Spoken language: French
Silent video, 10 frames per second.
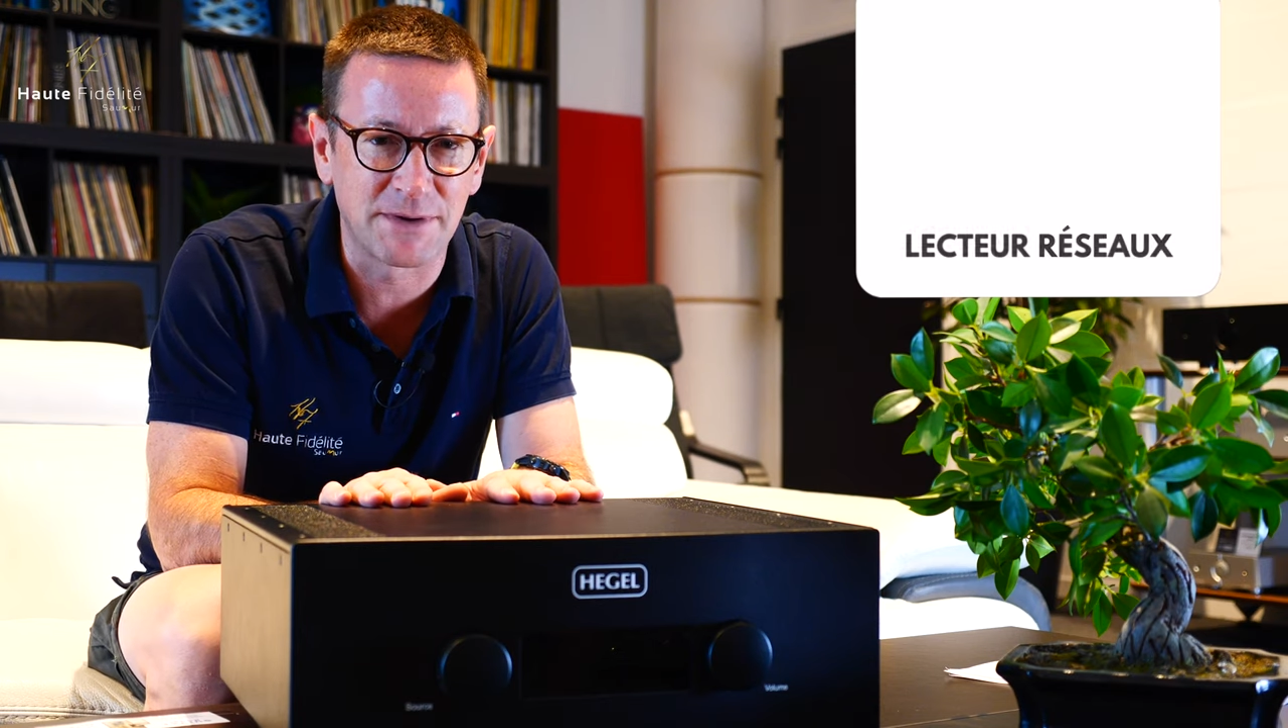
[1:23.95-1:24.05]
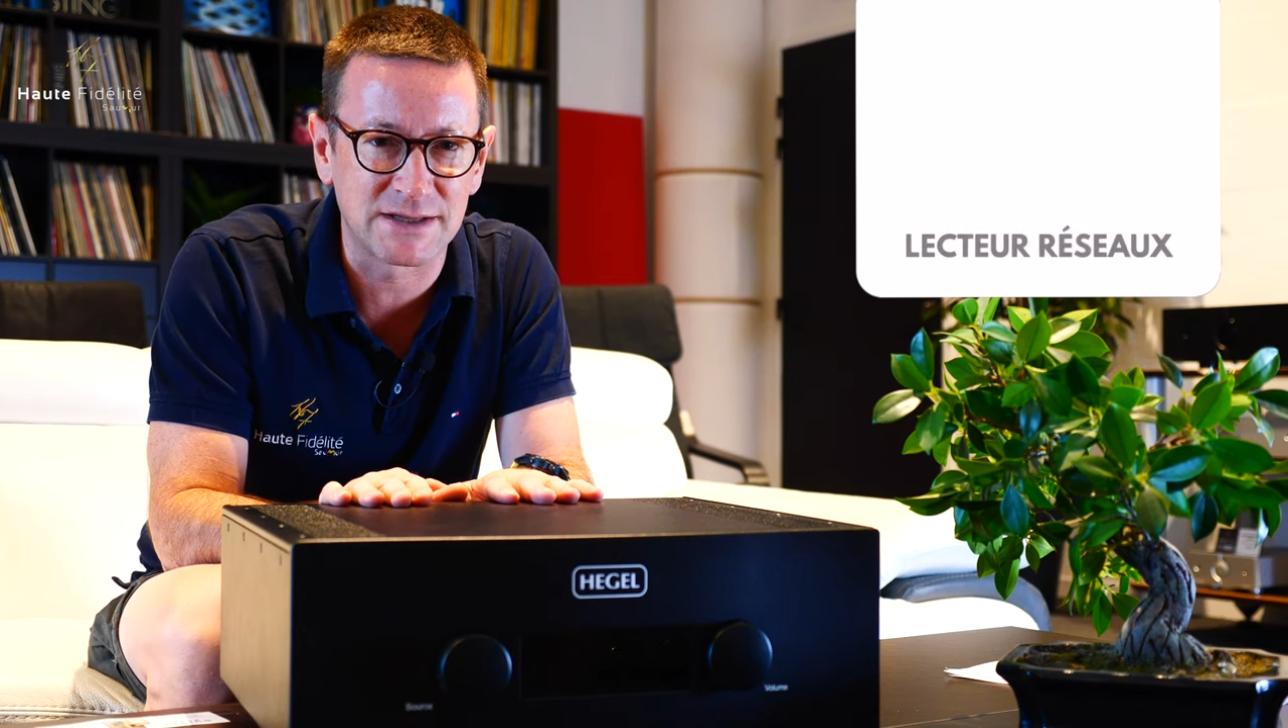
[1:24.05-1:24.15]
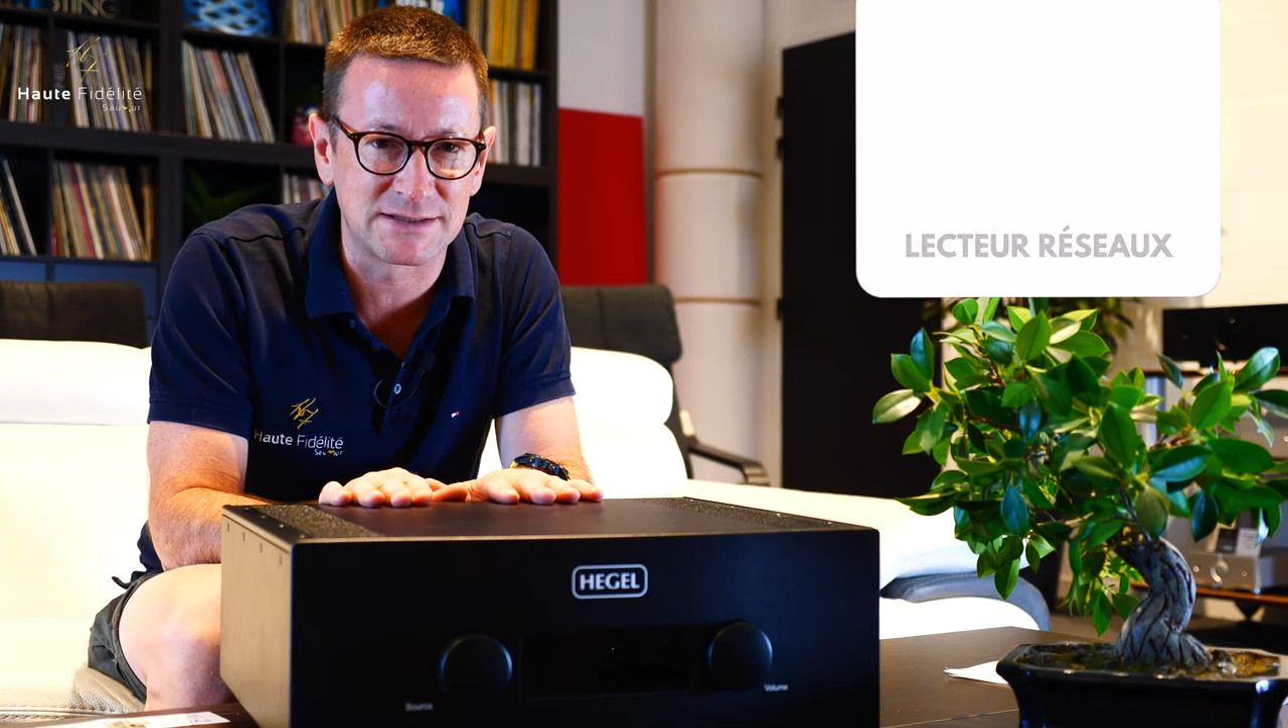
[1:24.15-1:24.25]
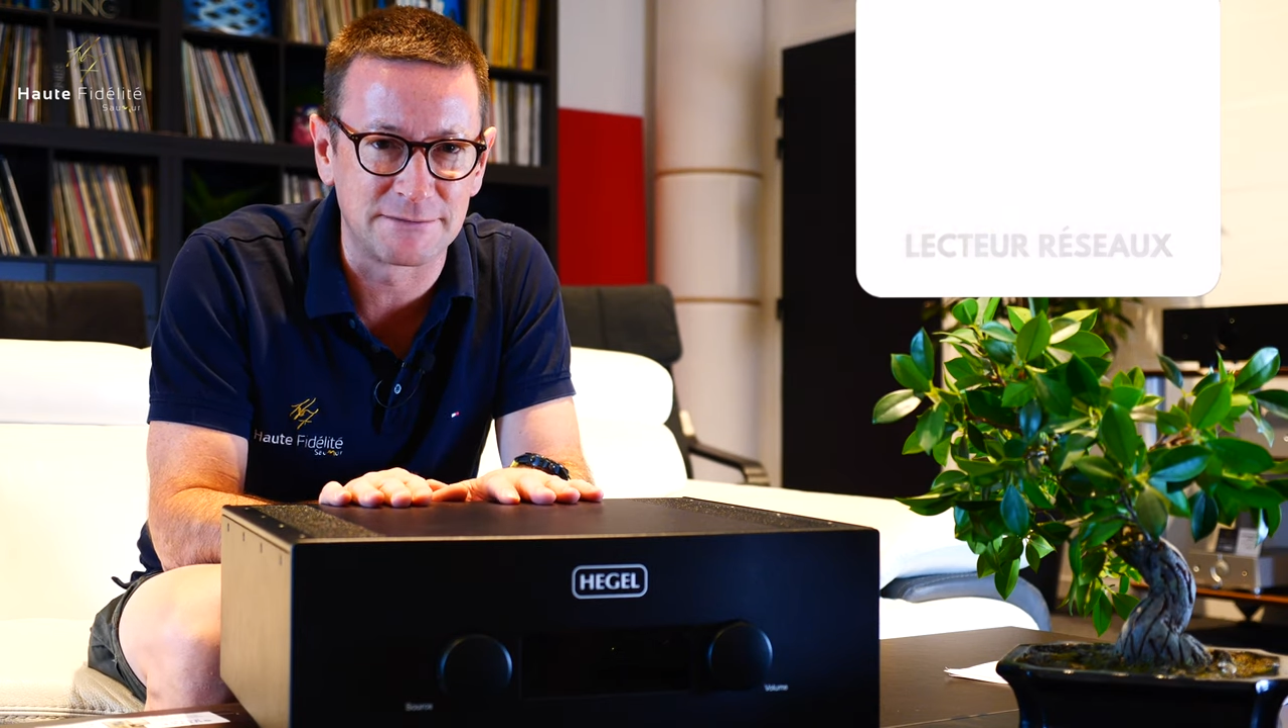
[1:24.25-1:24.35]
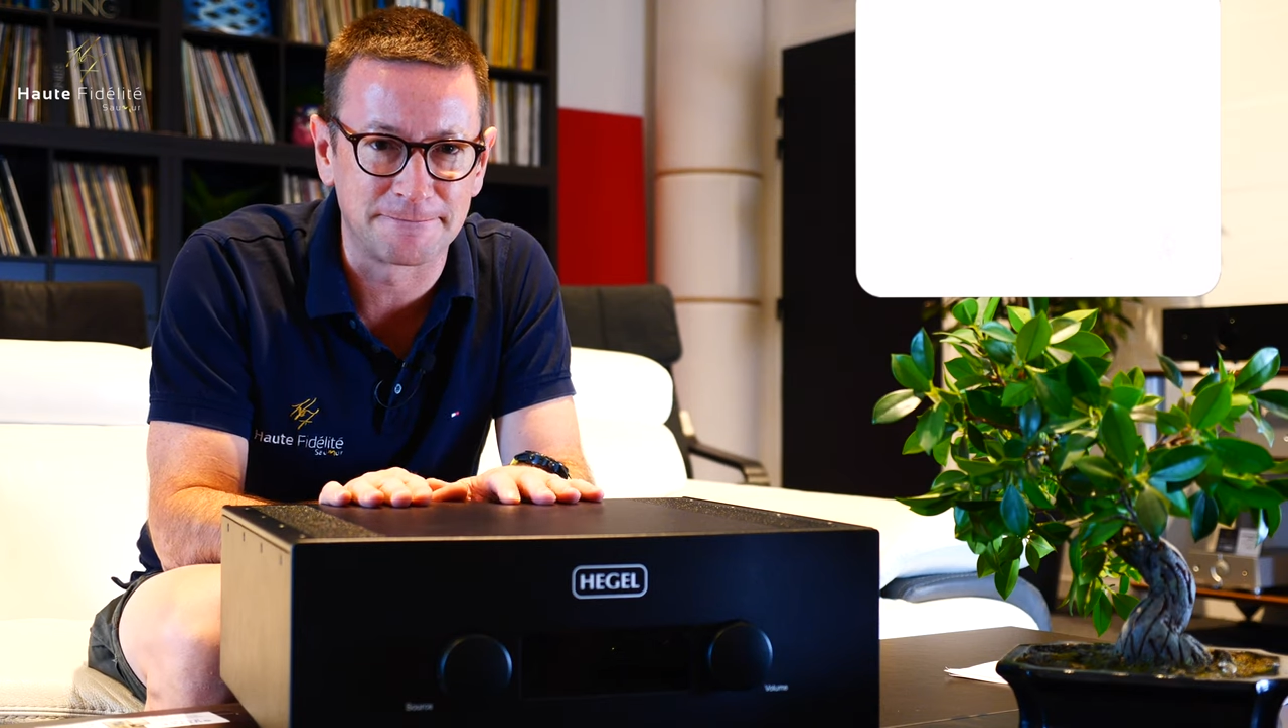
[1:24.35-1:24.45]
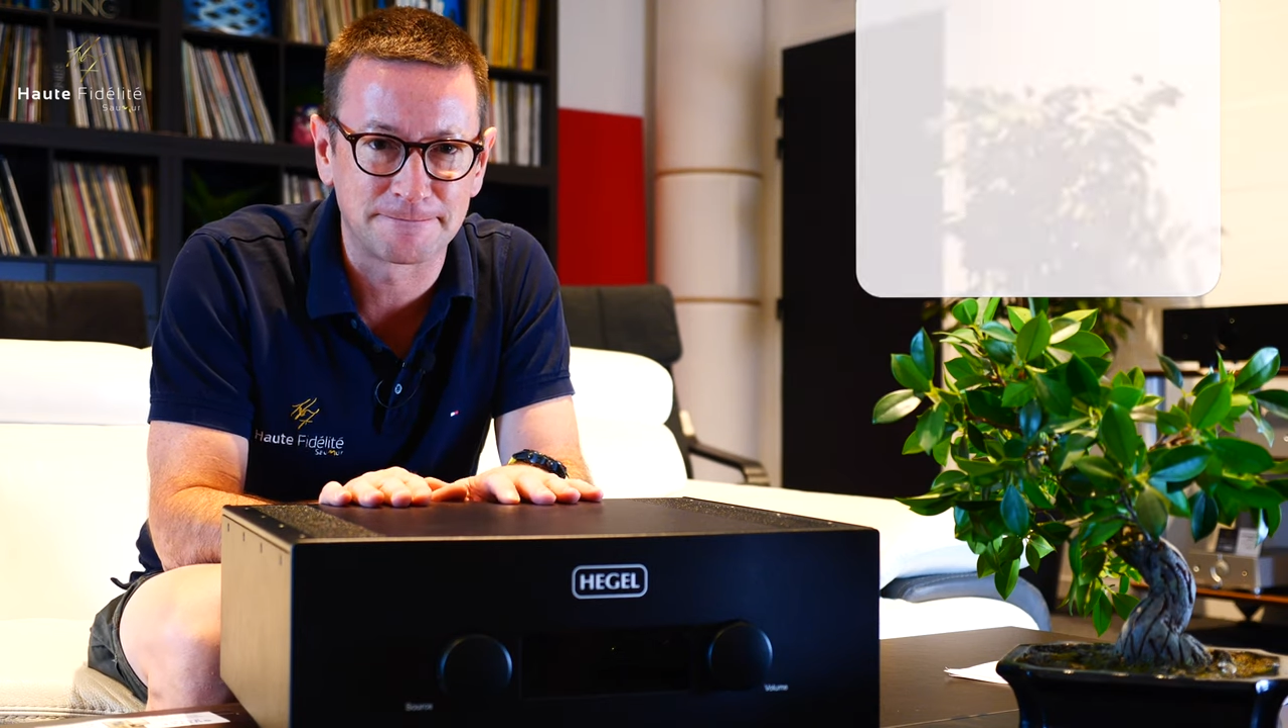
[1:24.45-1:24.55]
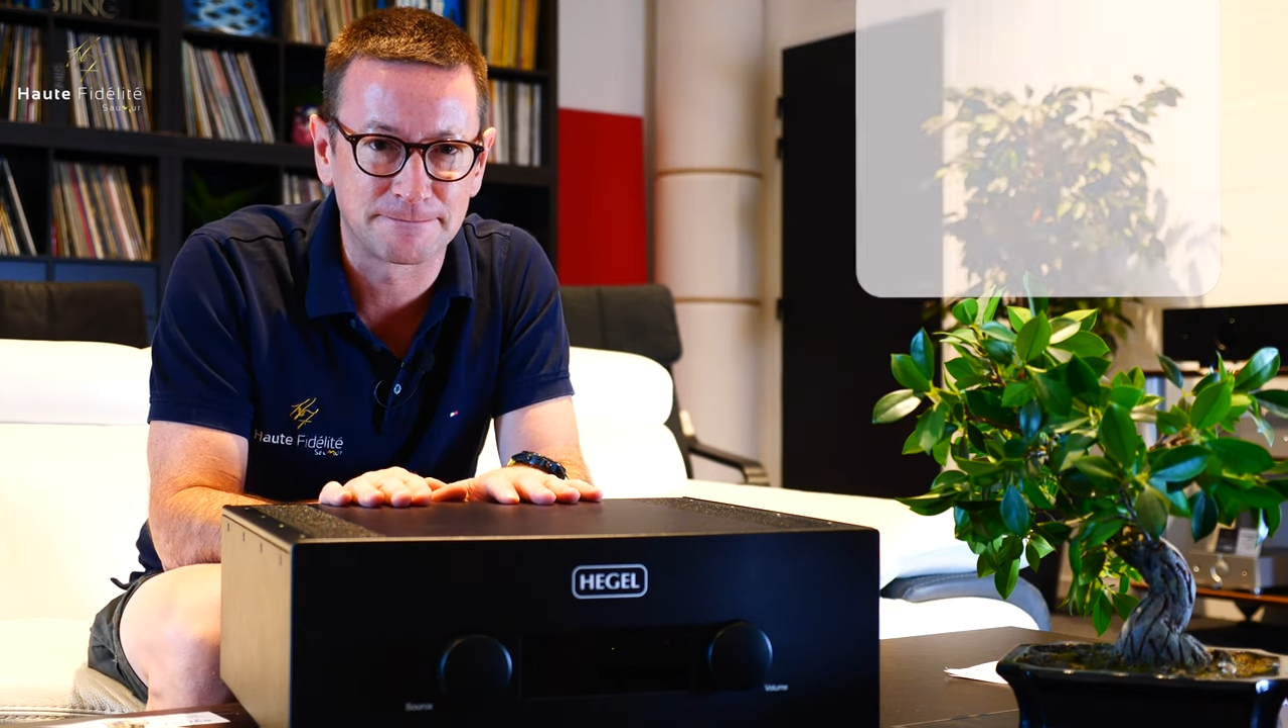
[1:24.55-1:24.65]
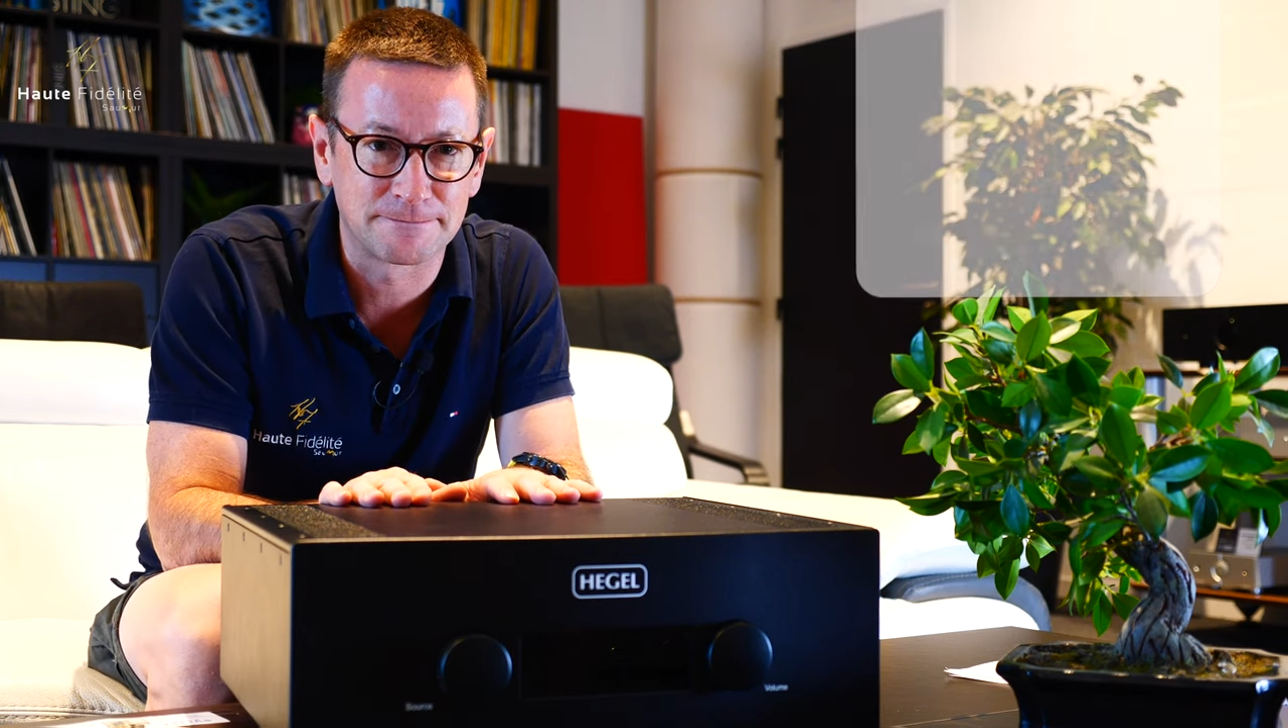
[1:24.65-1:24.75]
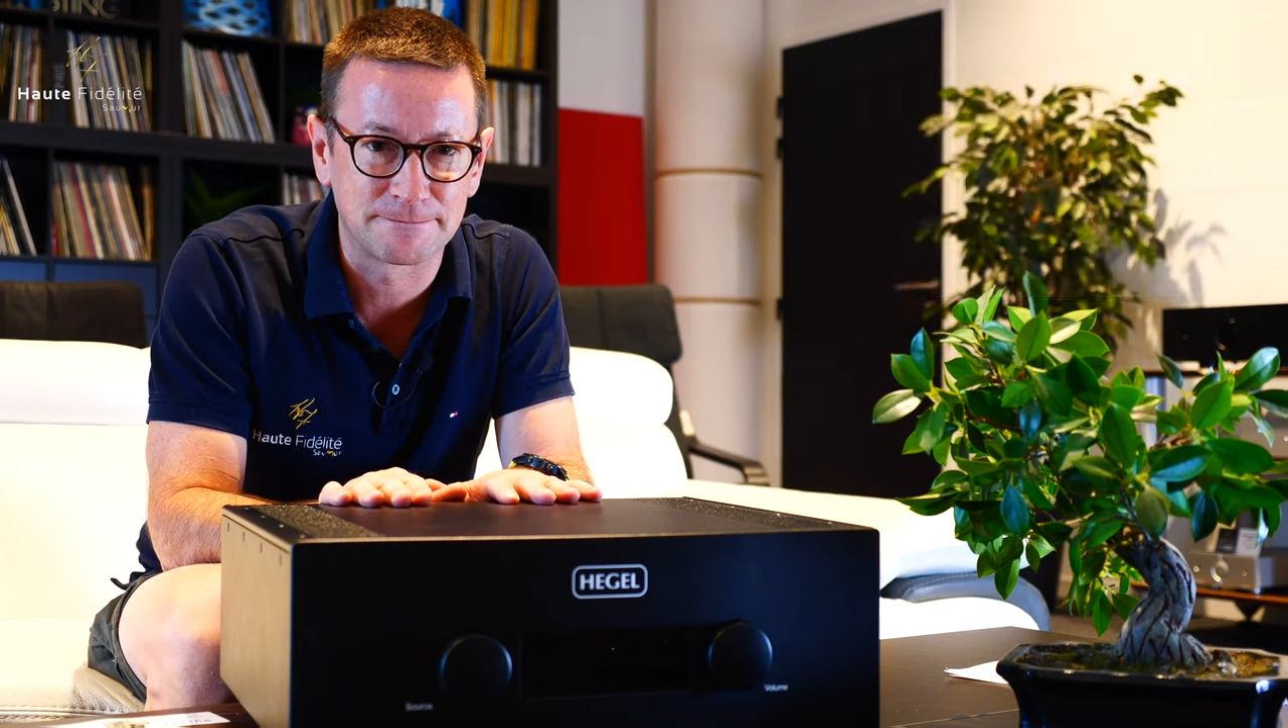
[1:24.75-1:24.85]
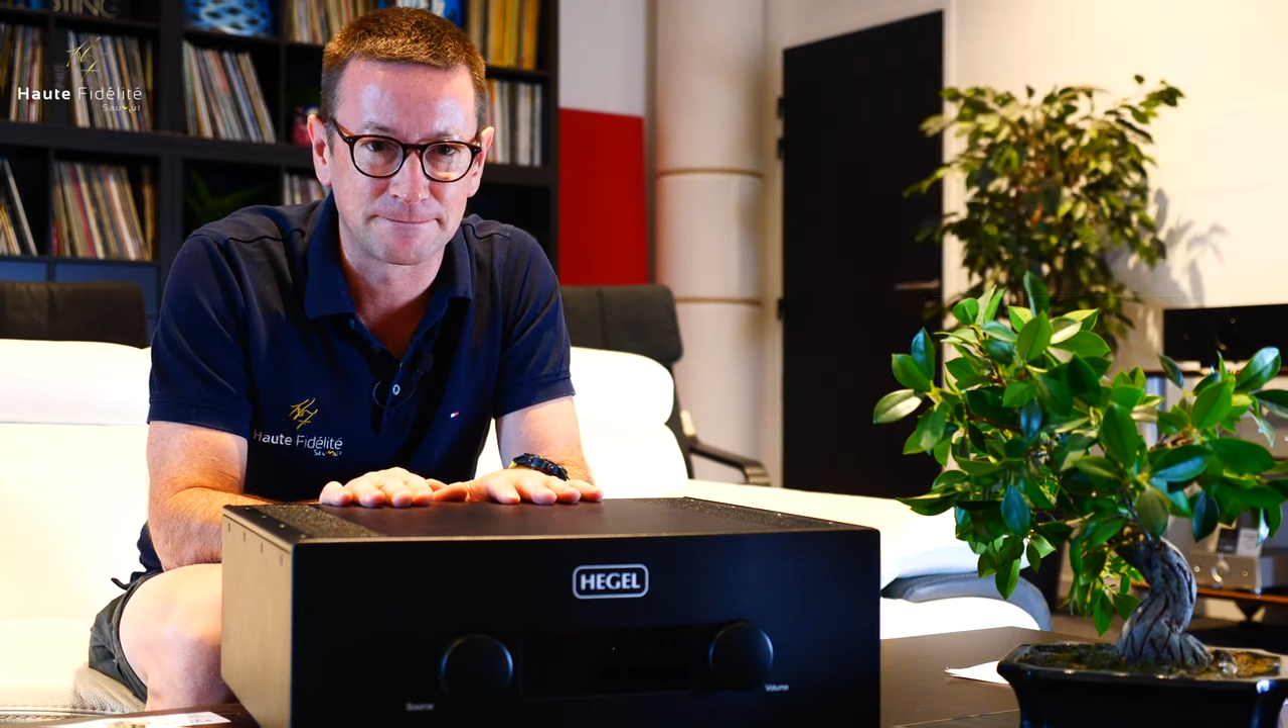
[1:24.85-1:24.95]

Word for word: C'est parti.